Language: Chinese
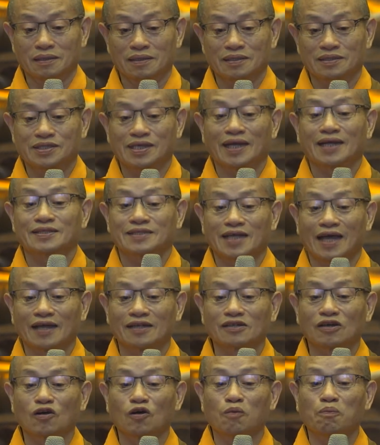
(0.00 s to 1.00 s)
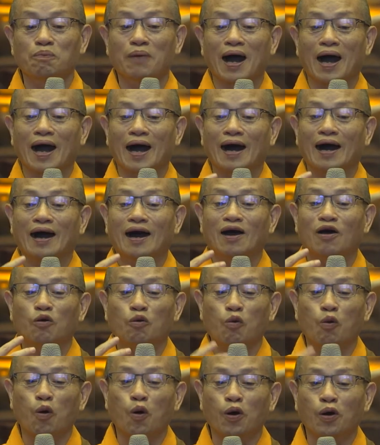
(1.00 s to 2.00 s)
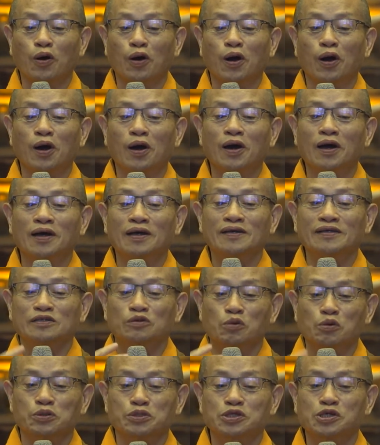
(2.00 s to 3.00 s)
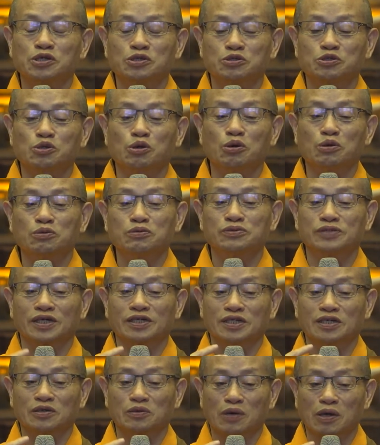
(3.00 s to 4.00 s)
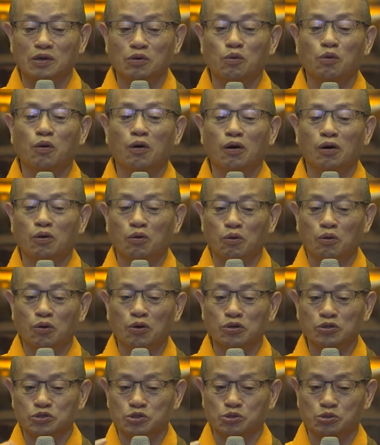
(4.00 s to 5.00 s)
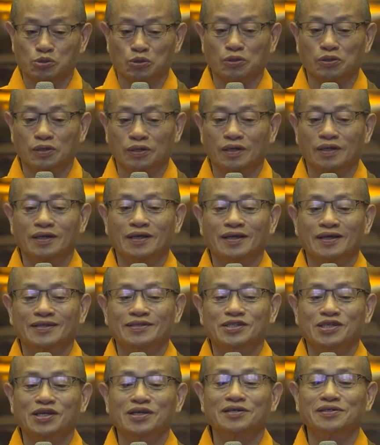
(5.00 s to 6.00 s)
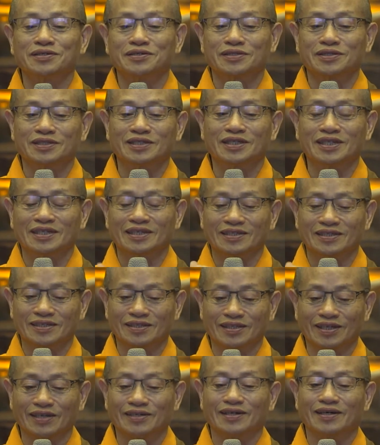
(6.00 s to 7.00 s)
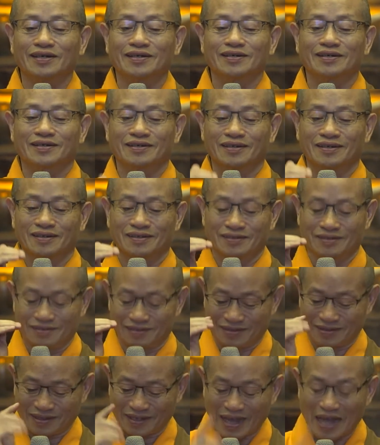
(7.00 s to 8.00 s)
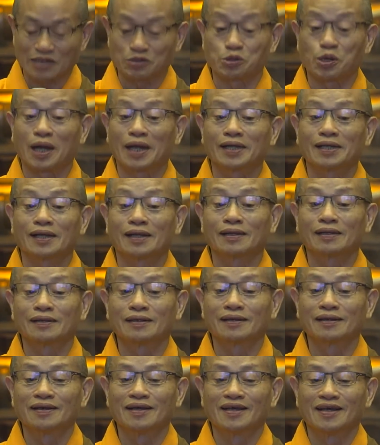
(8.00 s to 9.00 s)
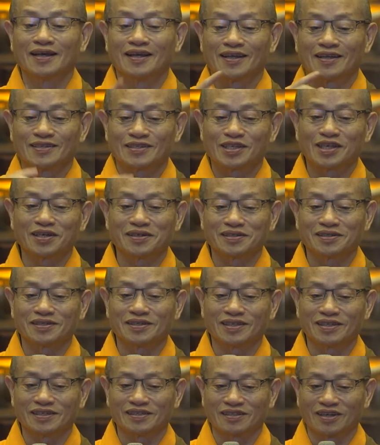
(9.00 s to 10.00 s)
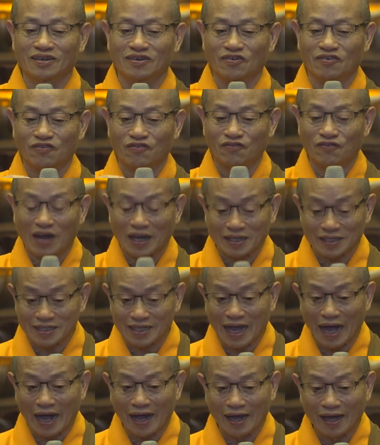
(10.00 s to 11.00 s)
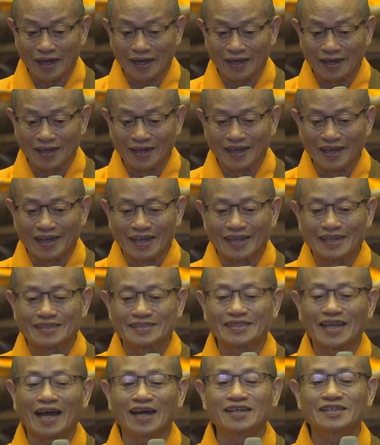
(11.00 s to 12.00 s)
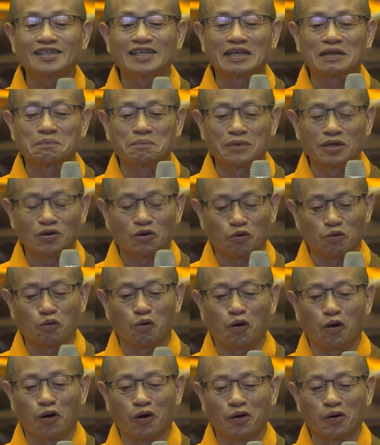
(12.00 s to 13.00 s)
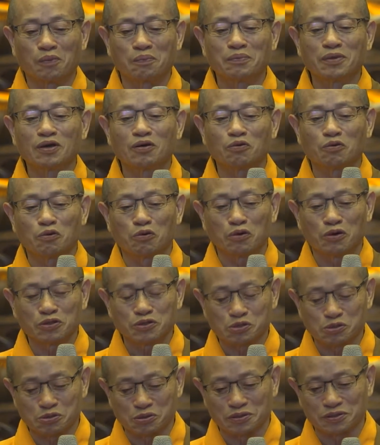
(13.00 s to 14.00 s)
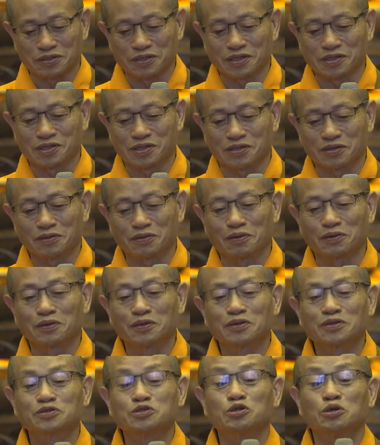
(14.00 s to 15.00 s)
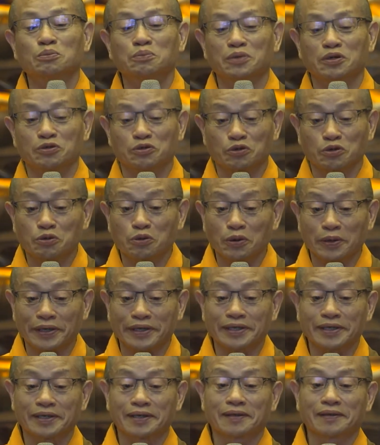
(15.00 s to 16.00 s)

这样才能够把我过去错误的以为我我所彻底的看穿，彻底的放下。当你没有我，没有我所的时候，就没有轮回。